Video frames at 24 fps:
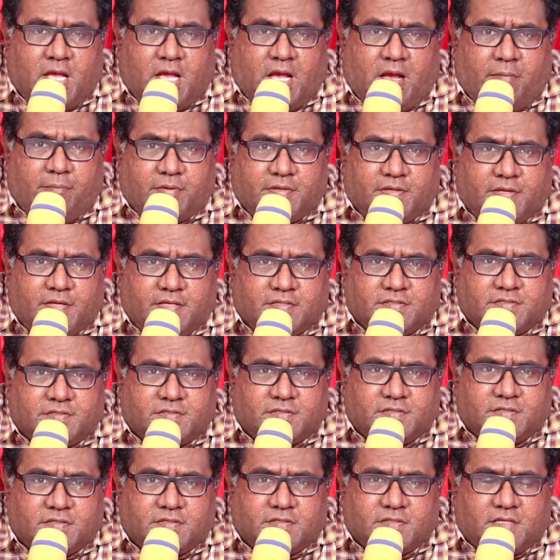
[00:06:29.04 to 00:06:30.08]
அப்போ
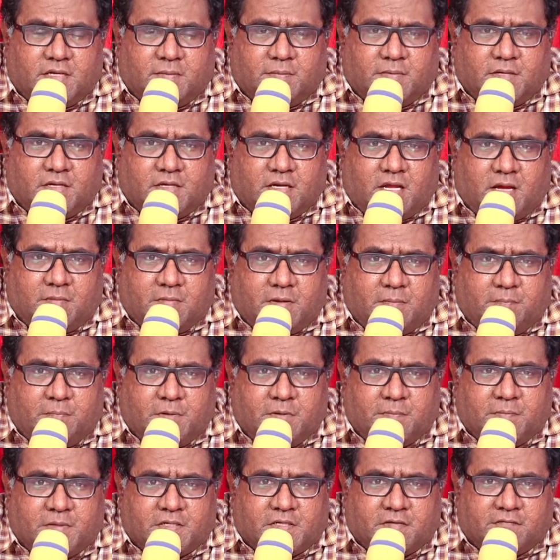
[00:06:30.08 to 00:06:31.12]
இயேசு நமக்கு நாம்
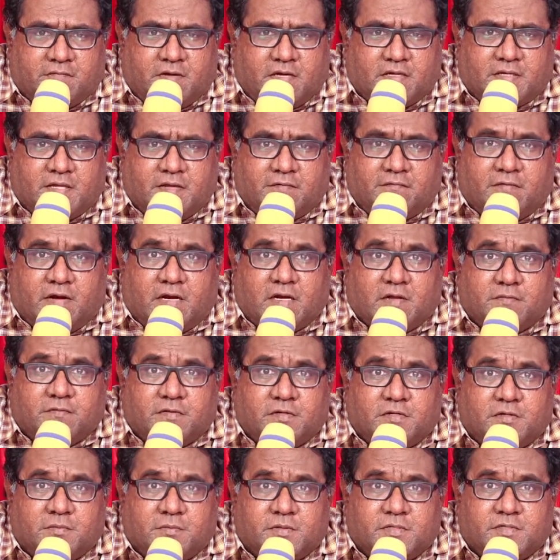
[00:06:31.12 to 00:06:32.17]
எப்படிப்பட்ட வாழ்க்கையை வாழ
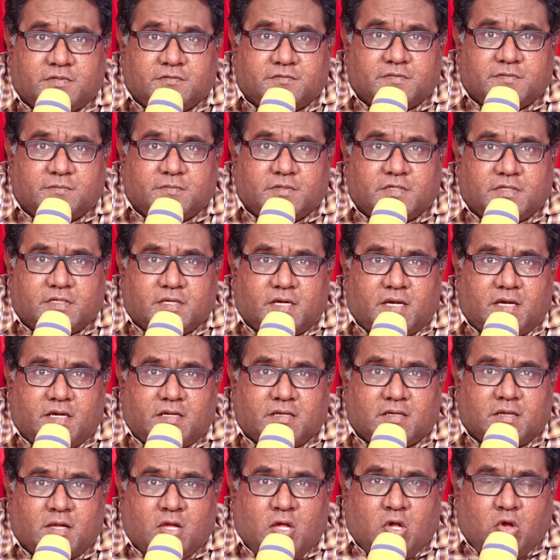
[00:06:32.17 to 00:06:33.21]
வேண்டும் என்று
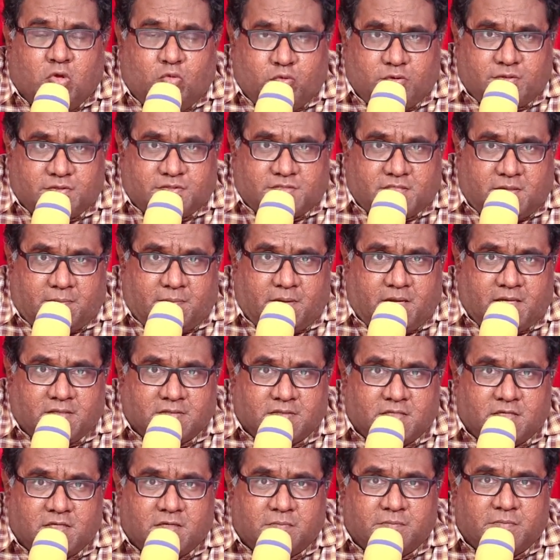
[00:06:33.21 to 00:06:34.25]
விரும்புகிறார் ஒரு
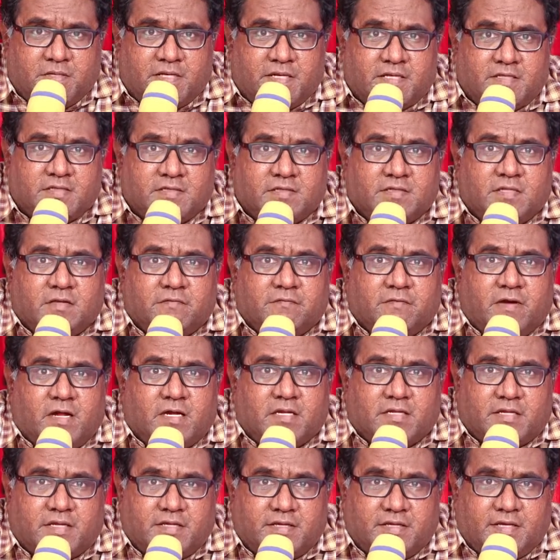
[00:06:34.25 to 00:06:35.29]
சமாதானம் நிறைந்த
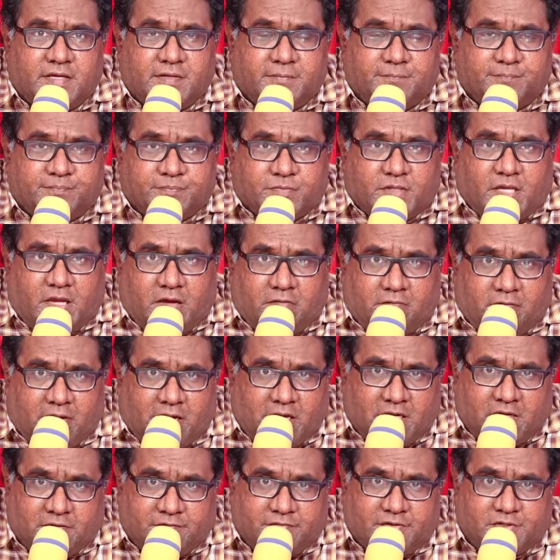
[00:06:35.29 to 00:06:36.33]
வாழ்க்கையை
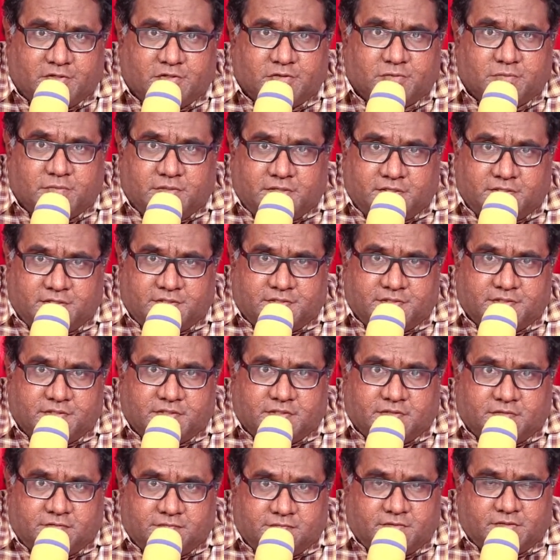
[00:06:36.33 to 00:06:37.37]
வாழ வேண்டும் என்று
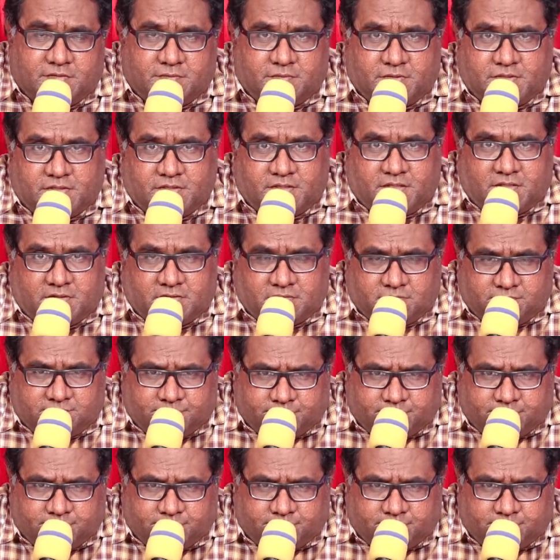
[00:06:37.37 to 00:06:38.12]
விரும்புகிறார்